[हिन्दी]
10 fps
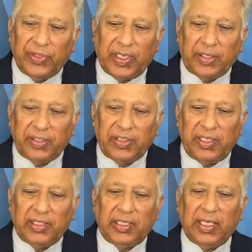वजारत
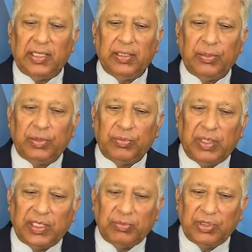सेहत के आदाद और
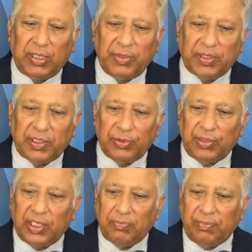शुमार के मुताबिक
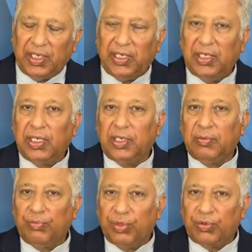सऊदी अरब में
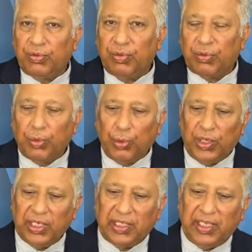बुध को
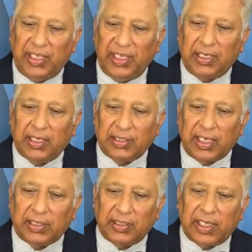कोरोना के एक
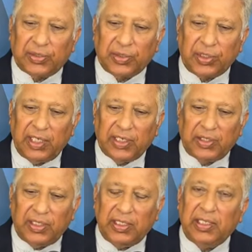हज़ार चार सौ
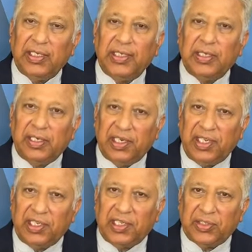छियासी
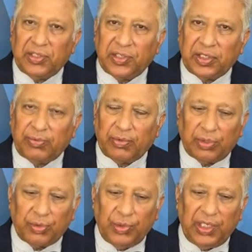नए केसेस
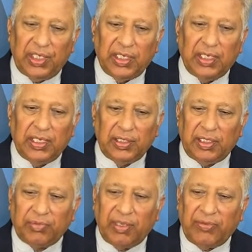रिपोर्ट हुए हैं
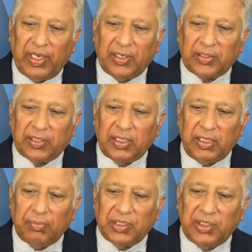जबकि वायरस
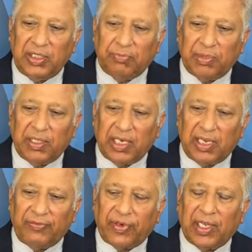से मज़ीद
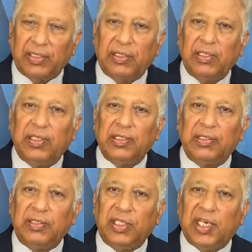पंद्रह अफराद
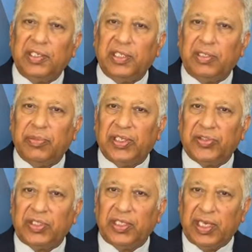जान की
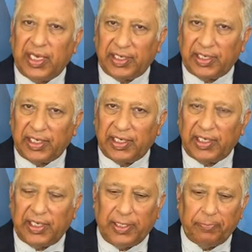बाजी हार गए
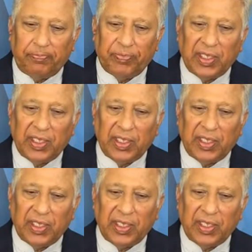हैं